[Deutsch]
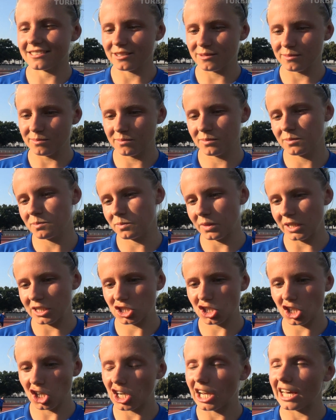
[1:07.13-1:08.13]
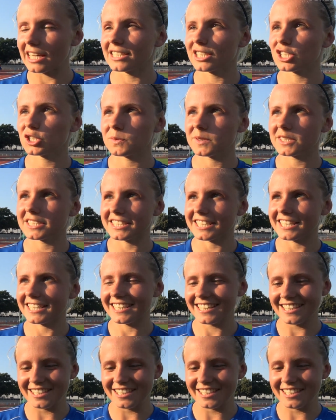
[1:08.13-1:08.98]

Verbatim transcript: Ähm, Bernd Schröder an der Spitze.